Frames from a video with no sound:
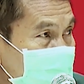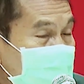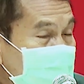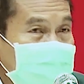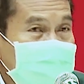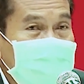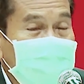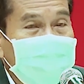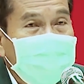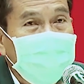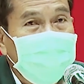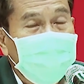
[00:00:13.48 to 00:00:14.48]
นะครับ แล้วก็
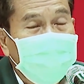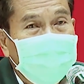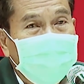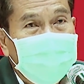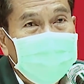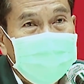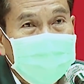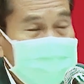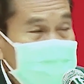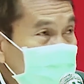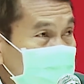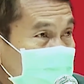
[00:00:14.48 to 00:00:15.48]
สุ่มเสี่ยง
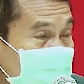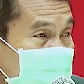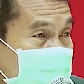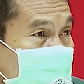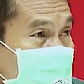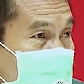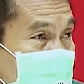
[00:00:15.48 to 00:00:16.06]
ต่อการเข้าใจ